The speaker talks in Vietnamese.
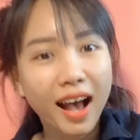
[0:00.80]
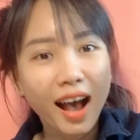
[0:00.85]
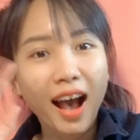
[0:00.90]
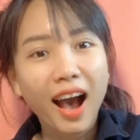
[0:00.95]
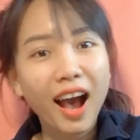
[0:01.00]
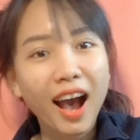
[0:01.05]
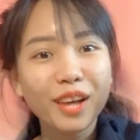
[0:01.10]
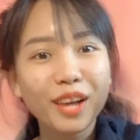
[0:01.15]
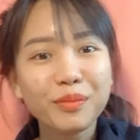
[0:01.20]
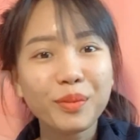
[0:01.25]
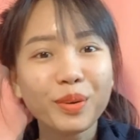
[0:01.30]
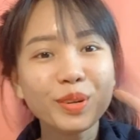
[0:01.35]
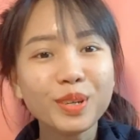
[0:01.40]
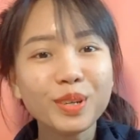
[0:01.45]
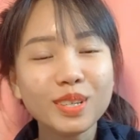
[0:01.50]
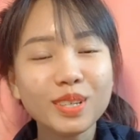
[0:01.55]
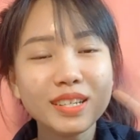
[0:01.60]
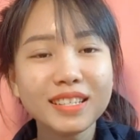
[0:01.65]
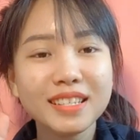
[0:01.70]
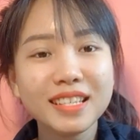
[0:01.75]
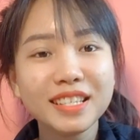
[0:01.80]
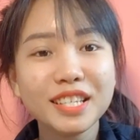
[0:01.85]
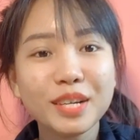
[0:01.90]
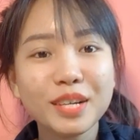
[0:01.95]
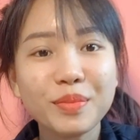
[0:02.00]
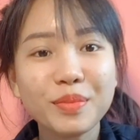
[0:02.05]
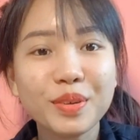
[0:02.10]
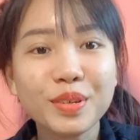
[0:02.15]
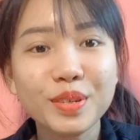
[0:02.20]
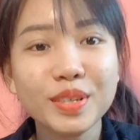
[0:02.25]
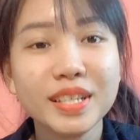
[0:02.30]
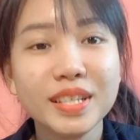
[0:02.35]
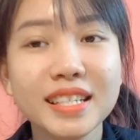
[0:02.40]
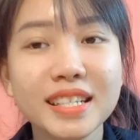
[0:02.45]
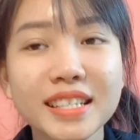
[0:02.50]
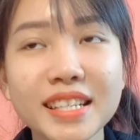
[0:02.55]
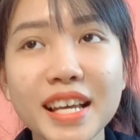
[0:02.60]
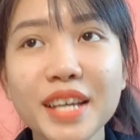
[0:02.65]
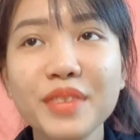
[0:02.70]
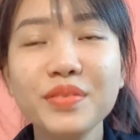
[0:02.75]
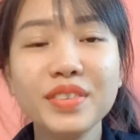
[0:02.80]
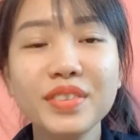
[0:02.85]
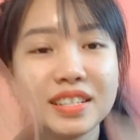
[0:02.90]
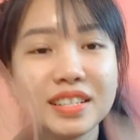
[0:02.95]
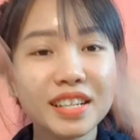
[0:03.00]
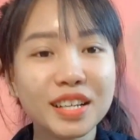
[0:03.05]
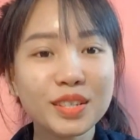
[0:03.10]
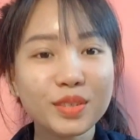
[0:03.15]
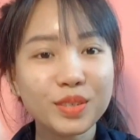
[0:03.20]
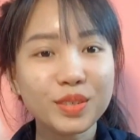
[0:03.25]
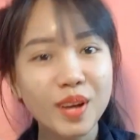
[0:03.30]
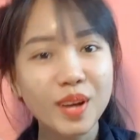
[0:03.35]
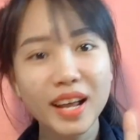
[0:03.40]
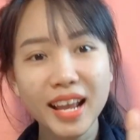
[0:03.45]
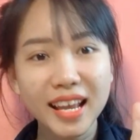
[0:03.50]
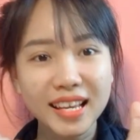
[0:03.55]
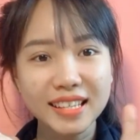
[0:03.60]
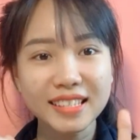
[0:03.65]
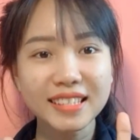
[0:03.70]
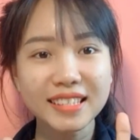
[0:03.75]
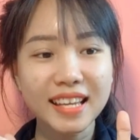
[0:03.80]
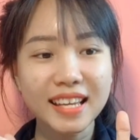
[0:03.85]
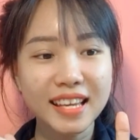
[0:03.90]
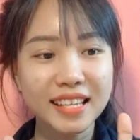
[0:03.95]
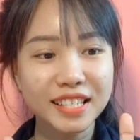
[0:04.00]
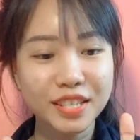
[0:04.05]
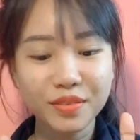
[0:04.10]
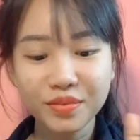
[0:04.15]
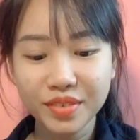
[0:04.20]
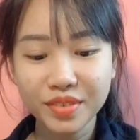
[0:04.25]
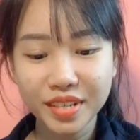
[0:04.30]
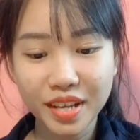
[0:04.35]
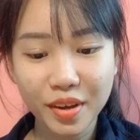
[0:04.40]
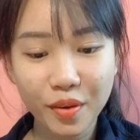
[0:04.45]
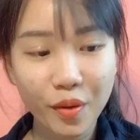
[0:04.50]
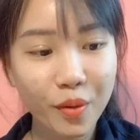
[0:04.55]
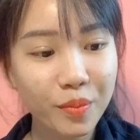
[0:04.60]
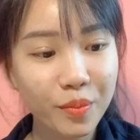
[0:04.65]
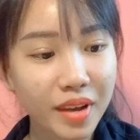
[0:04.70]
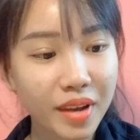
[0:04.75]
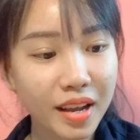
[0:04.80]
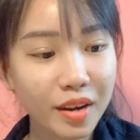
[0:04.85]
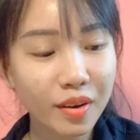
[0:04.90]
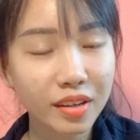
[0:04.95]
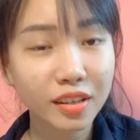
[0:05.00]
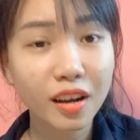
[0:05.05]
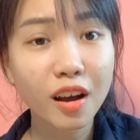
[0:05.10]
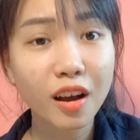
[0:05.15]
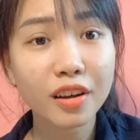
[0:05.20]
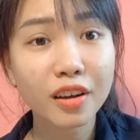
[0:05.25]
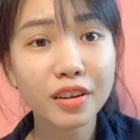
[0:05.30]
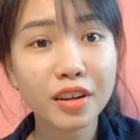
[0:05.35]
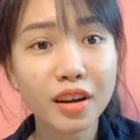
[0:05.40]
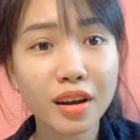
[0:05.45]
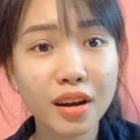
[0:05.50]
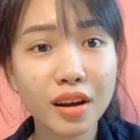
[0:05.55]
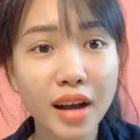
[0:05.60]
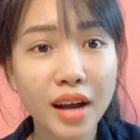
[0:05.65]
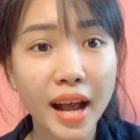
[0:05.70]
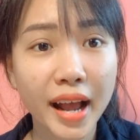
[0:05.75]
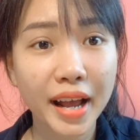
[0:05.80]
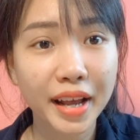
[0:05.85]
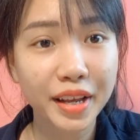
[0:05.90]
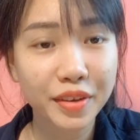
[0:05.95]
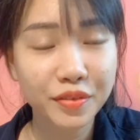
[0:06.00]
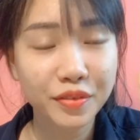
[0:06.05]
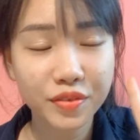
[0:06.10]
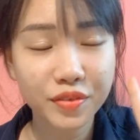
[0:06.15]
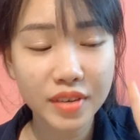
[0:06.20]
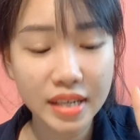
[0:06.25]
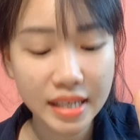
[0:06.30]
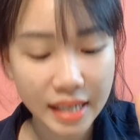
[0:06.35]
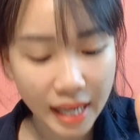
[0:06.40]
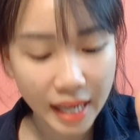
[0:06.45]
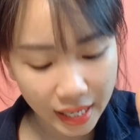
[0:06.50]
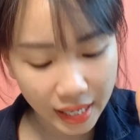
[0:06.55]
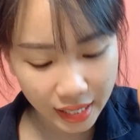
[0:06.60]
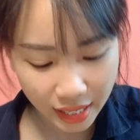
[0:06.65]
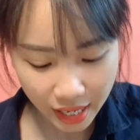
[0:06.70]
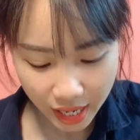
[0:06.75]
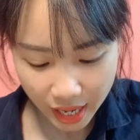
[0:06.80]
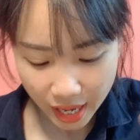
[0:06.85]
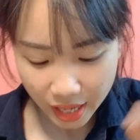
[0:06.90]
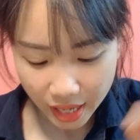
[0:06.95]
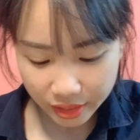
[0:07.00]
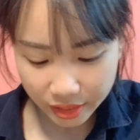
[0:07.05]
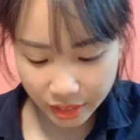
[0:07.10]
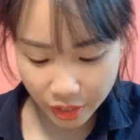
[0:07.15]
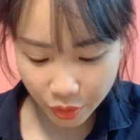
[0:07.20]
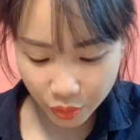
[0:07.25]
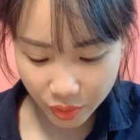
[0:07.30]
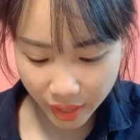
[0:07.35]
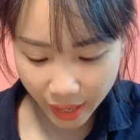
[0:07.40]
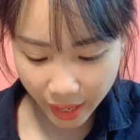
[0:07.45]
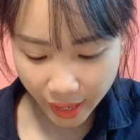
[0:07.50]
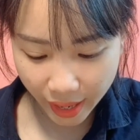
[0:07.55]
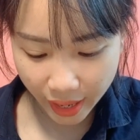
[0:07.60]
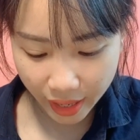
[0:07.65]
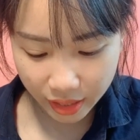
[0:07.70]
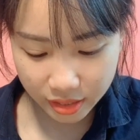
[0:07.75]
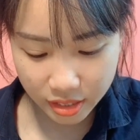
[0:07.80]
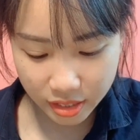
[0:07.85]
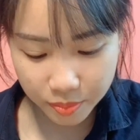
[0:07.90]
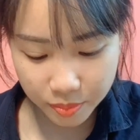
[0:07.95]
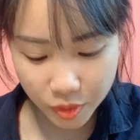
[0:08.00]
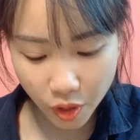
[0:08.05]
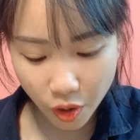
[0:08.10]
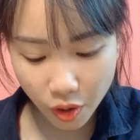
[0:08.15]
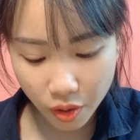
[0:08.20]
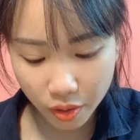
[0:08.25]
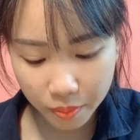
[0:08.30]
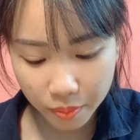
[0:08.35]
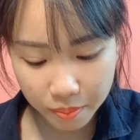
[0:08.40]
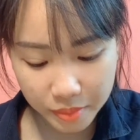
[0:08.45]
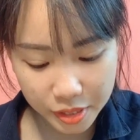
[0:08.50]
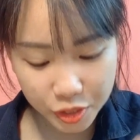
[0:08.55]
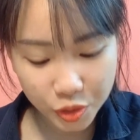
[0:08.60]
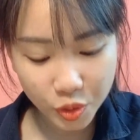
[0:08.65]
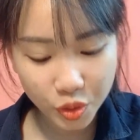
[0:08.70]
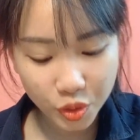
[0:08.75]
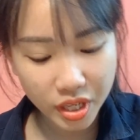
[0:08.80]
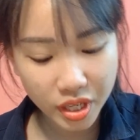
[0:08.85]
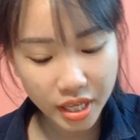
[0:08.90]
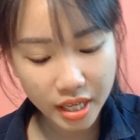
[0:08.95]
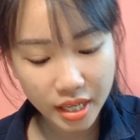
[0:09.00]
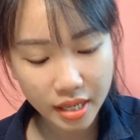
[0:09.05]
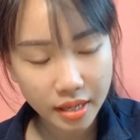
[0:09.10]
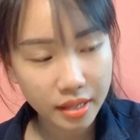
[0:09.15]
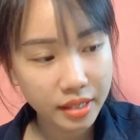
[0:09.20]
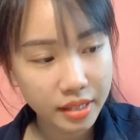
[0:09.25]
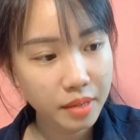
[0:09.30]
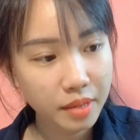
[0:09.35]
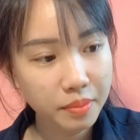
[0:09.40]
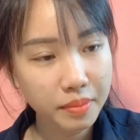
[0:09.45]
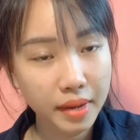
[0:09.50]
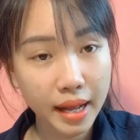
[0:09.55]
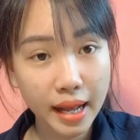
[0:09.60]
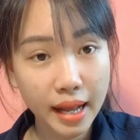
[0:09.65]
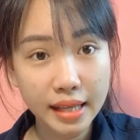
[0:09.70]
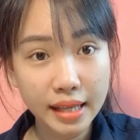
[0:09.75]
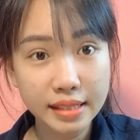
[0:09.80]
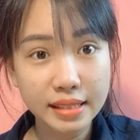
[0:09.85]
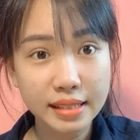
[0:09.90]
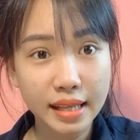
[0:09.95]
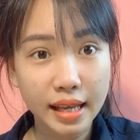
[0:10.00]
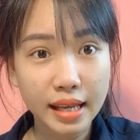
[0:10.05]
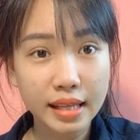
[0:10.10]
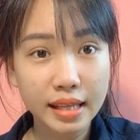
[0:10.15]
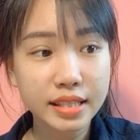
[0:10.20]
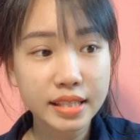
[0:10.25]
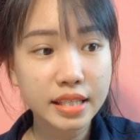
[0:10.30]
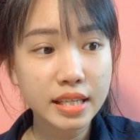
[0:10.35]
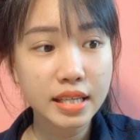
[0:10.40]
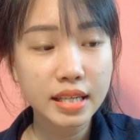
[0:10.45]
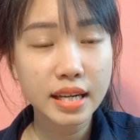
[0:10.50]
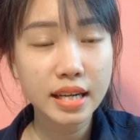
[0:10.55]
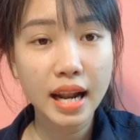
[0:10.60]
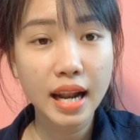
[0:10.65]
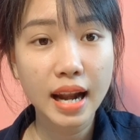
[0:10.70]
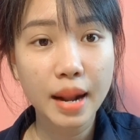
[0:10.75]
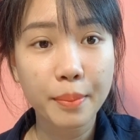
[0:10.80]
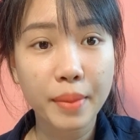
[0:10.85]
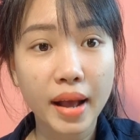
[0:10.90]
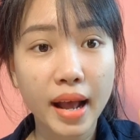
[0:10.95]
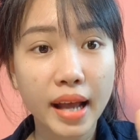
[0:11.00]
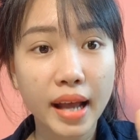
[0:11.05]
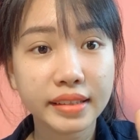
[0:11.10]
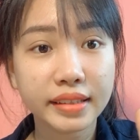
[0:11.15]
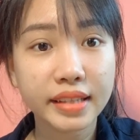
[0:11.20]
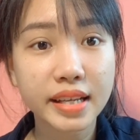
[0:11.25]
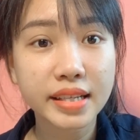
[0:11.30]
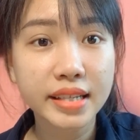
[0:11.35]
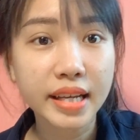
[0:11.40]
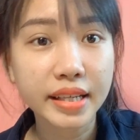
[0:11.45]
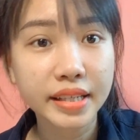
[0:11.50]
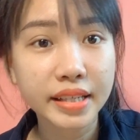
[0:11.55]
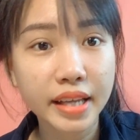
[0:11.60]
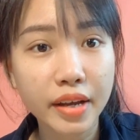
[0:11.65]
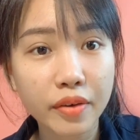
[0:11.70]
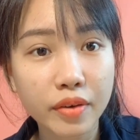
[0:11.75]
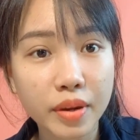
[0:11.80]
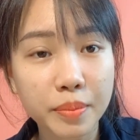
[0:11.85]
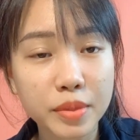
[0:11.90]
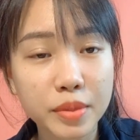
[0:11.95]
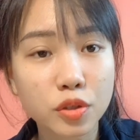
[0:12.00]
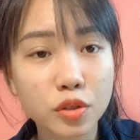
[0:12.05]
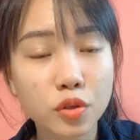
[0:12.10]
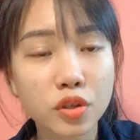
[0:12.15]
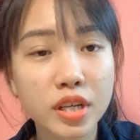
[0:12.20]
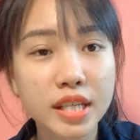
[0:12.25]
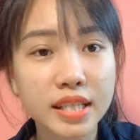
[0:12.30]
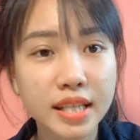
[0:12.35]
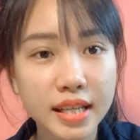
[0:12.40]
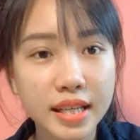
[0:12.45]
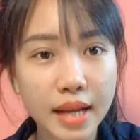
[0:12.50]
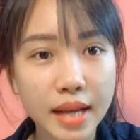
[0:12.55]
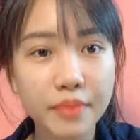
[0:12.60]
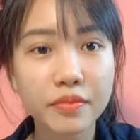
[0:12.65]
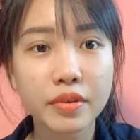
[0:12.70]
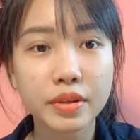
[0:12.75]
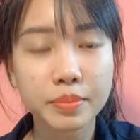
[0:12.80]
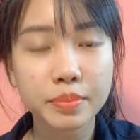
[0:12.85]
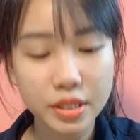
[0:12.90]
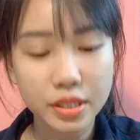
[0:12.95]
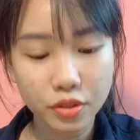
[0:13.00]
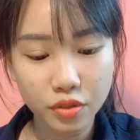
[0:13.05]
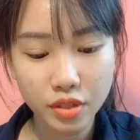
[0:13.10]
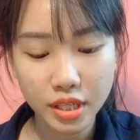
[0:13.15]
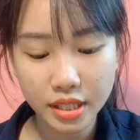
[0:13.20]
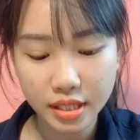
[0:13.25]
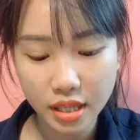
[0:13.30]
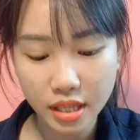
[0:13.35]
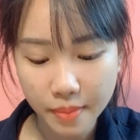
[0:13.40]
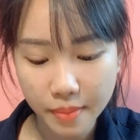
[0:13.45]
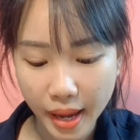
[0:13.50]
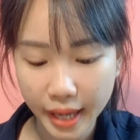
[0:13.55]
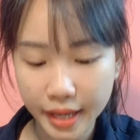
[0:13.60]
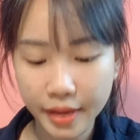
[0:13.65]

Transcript: Hi mọi người, xin chào mọi người đang đến với kênh của Loan Hensy. Trong video hôm nay mình có order hai phần ăn đều là cơm ngon Missouri, nhưng mà sẽ chia ra làm hai tên khác nhau là Missouri xê năm và Missouri xê bảy.